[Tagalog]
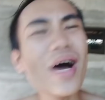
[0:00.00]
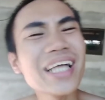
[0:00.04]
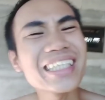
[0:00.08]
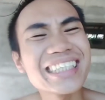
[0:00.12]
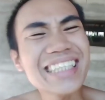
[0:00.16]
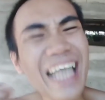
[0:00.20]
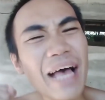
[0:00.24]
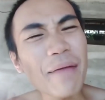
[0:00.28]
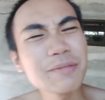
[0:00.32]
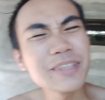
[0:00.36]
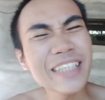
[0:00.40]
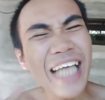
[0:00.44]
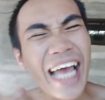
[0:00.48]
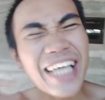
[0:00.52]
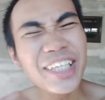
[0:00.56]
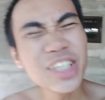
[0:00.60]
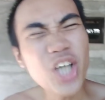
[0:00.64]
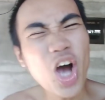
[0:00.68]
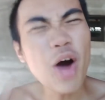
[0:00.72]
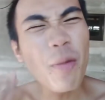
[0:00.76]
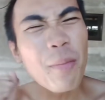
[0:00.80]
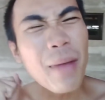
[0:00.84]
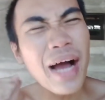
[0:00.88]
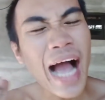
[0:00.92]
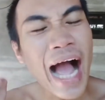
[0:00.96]
What's up sa
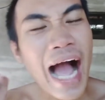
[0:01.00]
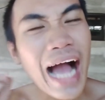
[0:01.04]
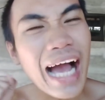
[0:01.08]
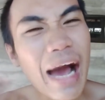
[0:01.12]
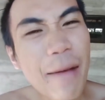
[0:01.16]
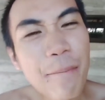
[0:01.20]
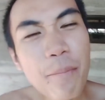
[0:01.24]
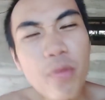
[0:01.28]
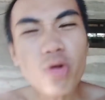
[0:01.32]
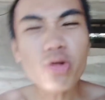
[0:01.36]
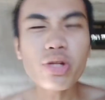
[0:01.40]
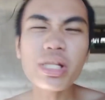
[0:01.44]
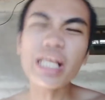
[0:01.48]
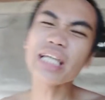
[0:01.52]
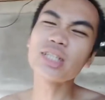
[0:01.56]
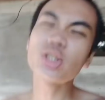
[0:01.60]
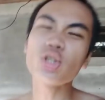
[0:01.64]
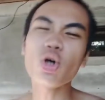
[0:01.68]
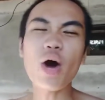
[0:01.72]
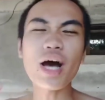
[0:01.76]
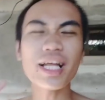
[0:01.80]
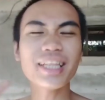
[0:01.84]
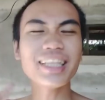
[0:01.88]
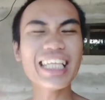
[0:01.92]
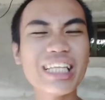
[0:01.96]
inyo mga kabunik?
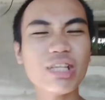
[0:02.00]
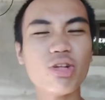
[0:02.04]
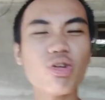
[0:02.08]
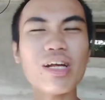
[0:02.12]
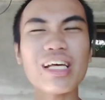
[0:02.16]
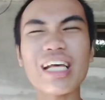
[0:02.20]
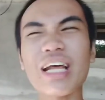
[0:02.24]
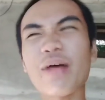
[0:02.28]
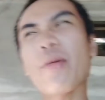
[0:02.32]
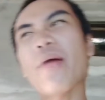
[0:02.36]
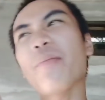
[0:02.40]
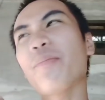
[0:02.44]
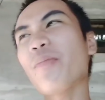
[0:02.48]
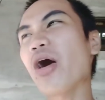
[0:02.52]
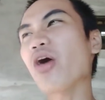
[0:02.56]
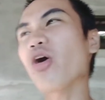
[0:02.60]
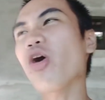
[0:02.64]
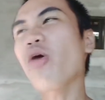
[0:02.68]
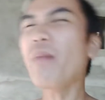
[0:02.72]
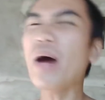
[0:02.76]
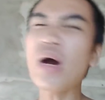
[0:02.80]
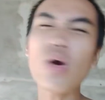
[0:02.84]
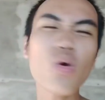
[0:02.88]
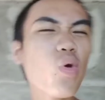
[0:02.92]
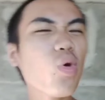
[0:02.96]
So, andito na naman po
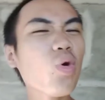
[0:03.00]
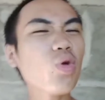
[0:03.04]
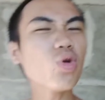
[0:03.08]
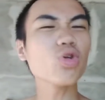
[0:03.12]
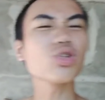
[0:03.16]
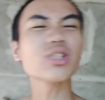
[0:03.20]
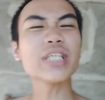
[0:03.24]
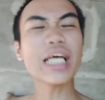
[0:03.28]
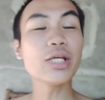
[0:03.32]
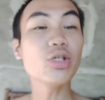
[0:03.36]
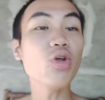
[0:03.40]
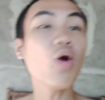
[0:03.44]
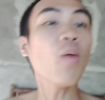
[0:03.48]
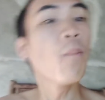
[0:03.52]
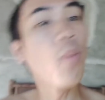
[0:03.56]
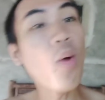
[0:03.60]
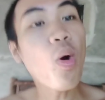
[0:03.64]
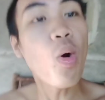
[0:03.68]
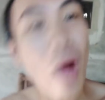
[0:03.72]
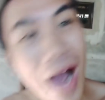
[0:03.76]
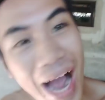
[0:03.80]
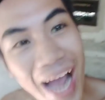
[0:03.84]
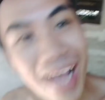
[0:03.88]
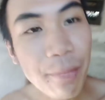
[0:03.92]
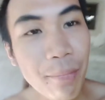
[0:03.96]
ako manggugulo sa inyong
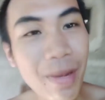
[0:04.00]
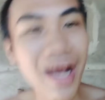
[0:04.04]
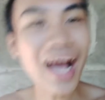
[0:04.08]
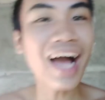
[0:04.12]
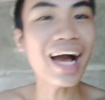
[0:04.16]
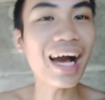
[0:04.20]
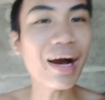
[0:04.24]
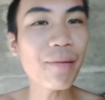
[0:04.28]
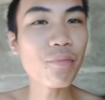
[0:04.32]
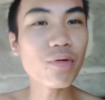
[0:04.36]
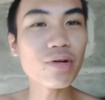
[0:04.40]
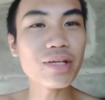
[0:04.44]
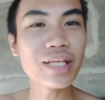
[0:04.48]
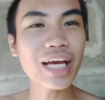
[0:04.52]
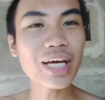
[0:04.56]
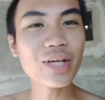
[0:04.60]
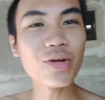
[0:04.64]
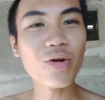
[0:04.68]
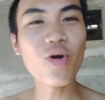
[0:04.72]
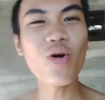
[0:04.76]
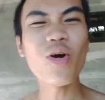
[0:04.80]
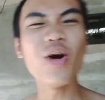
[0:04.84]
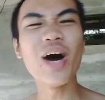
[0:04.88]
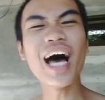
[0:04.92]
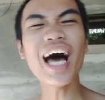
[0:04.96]
buhay mga kabunik,
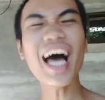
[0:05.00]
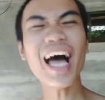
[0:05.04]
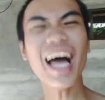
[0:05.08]
ano?